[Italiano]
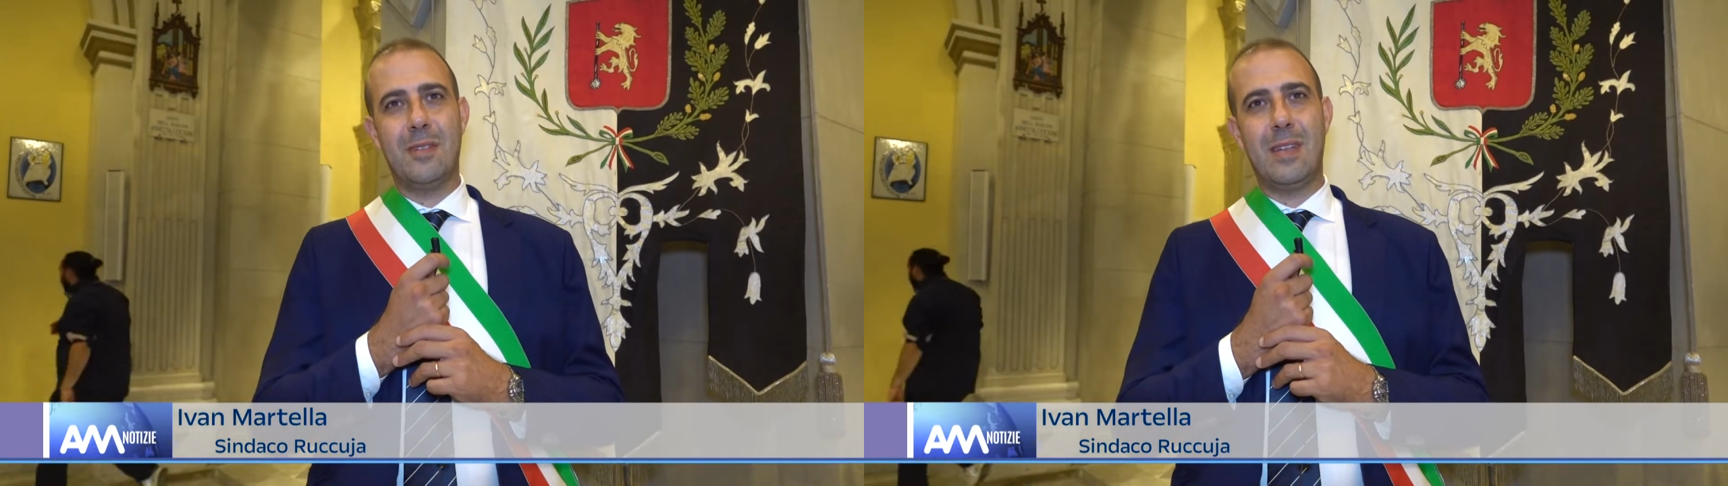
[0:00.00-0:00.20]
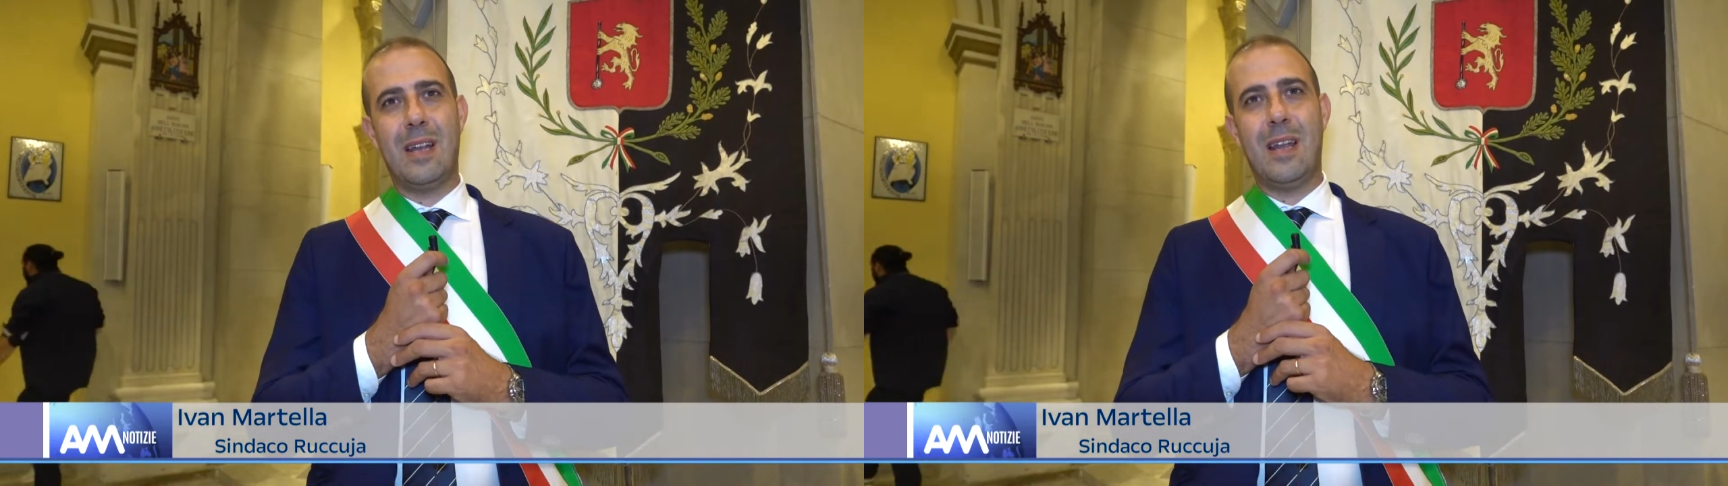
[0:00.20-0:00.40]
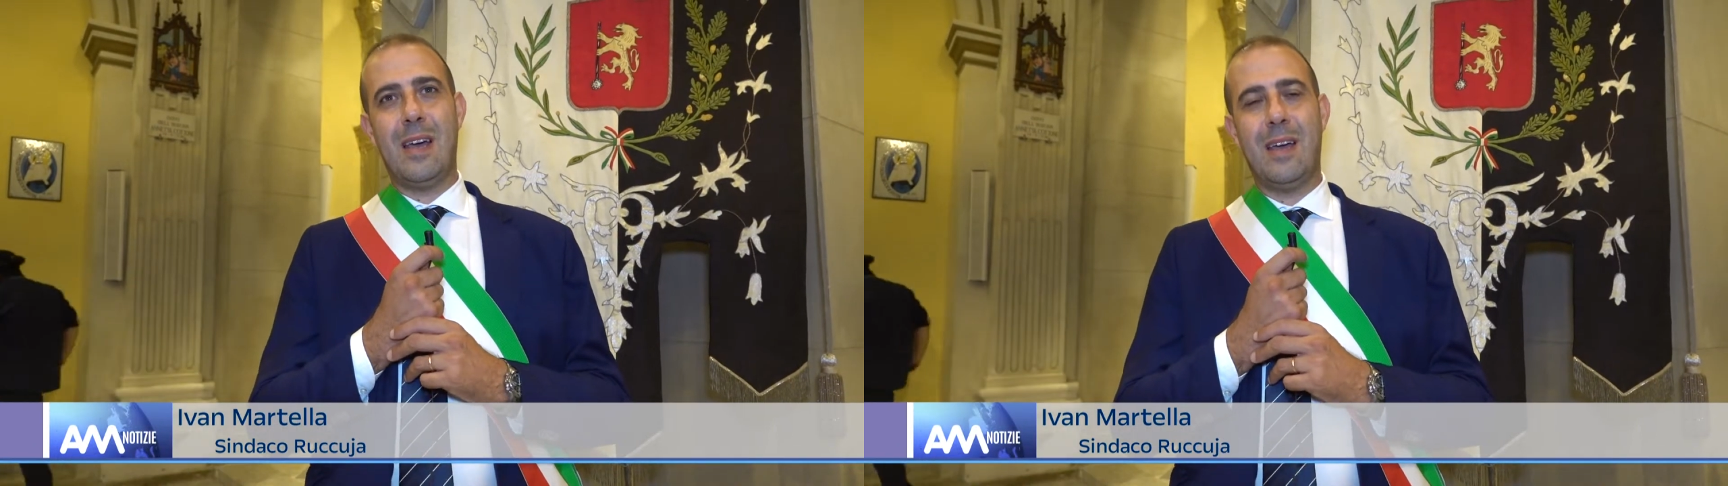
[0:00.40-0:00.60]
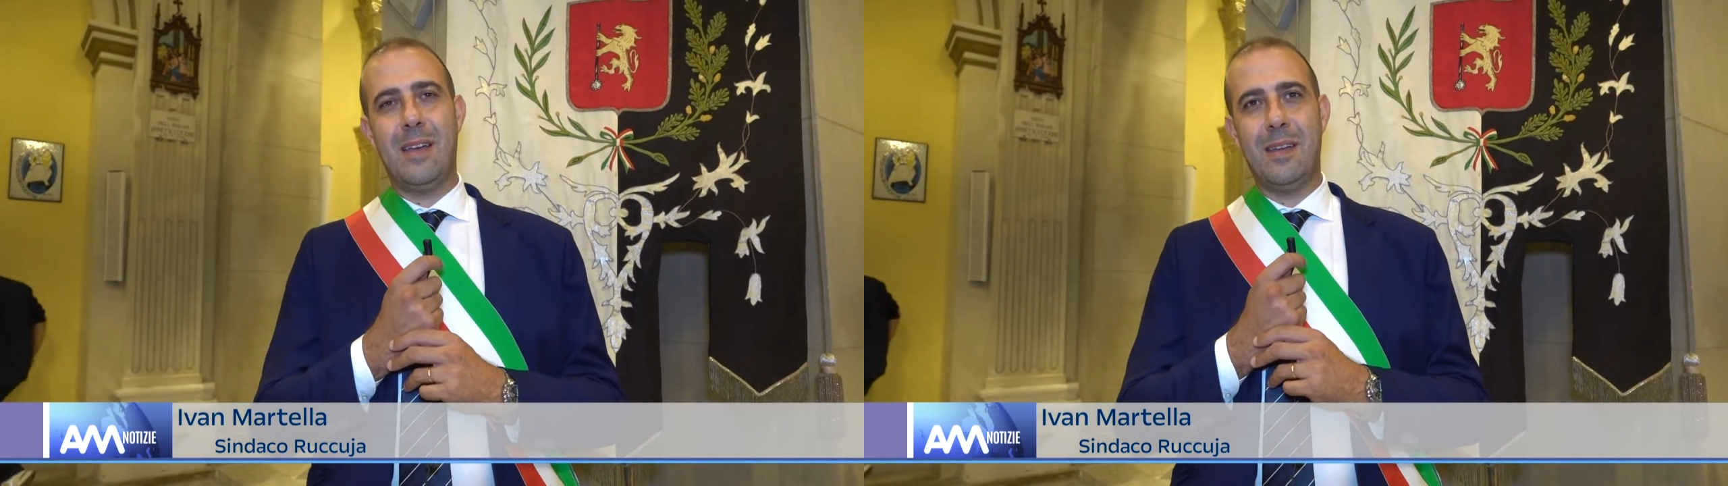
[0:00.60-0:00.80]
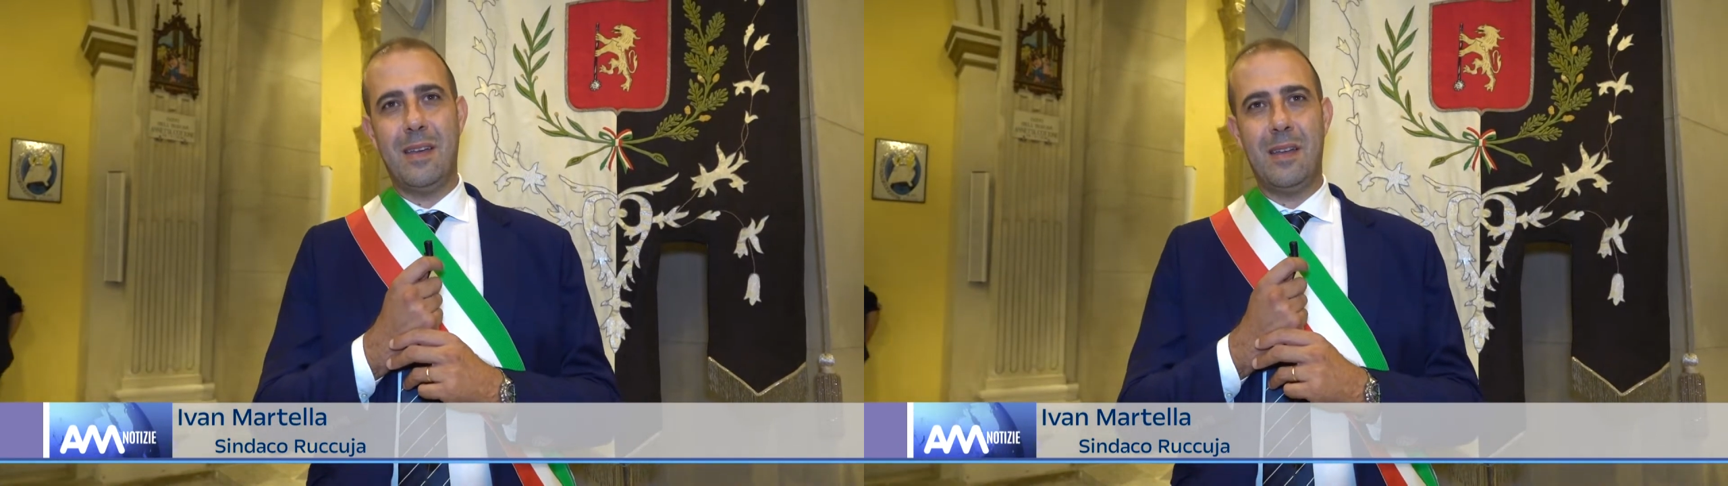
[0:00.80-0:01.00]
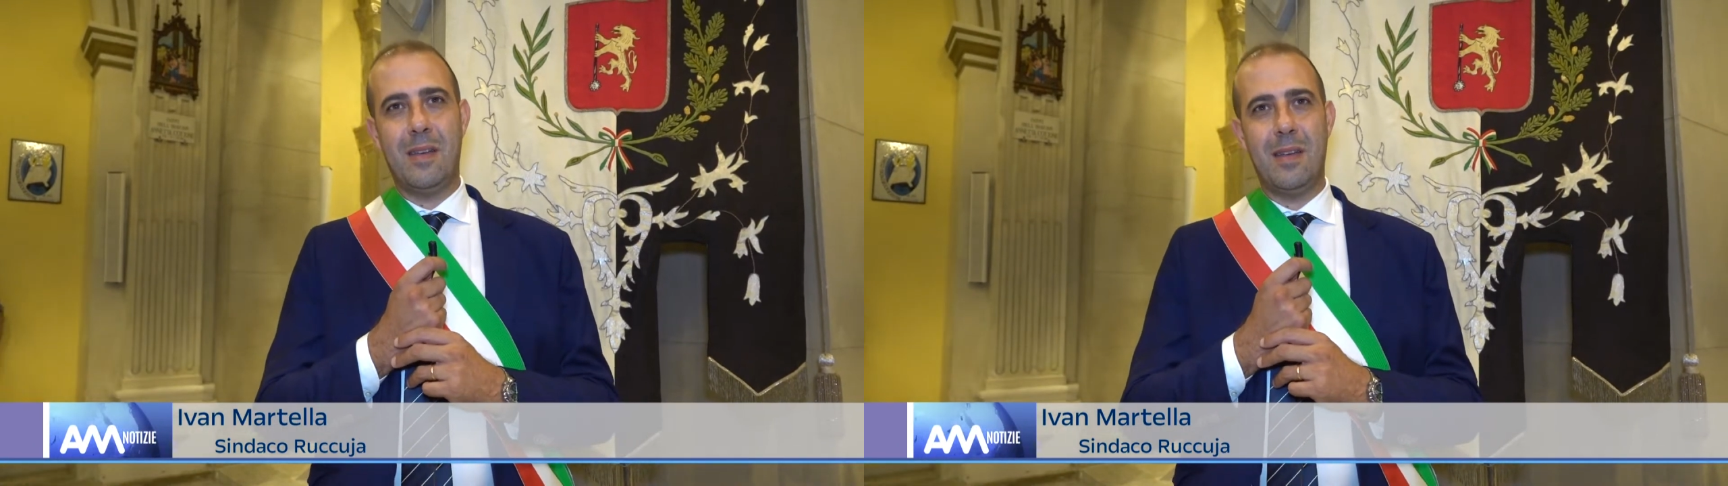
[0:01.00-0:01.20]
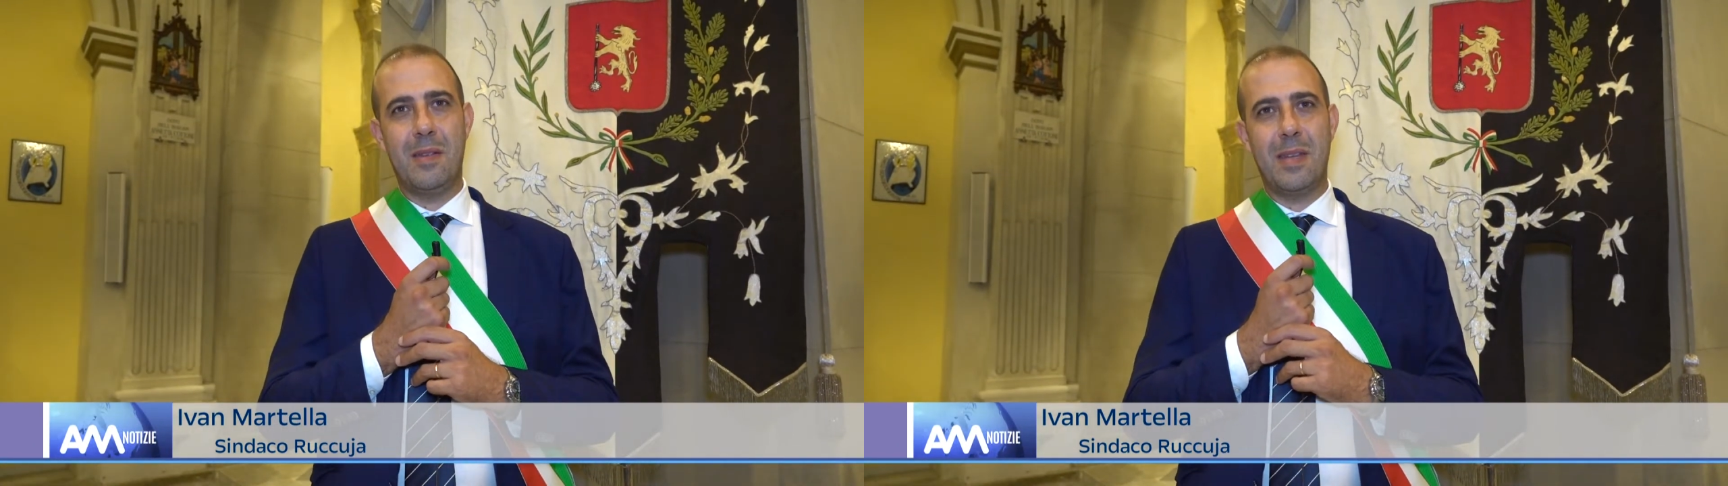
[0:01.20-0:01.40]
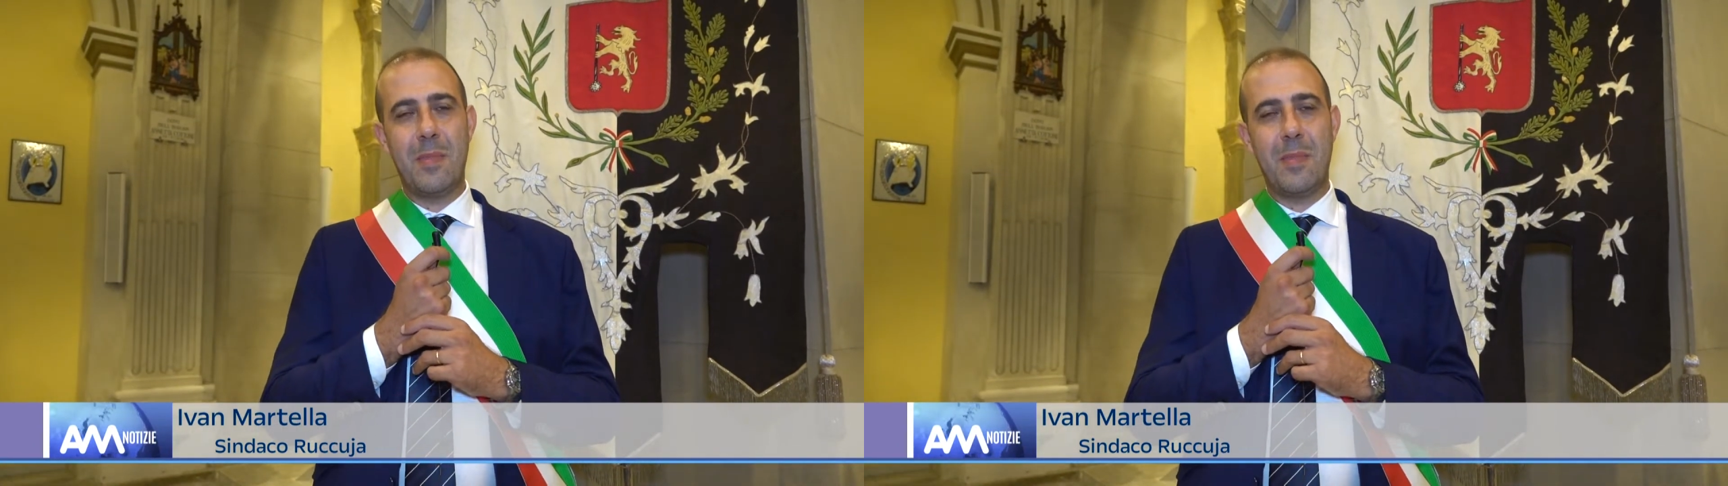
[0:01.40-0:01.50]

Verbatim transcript: della, di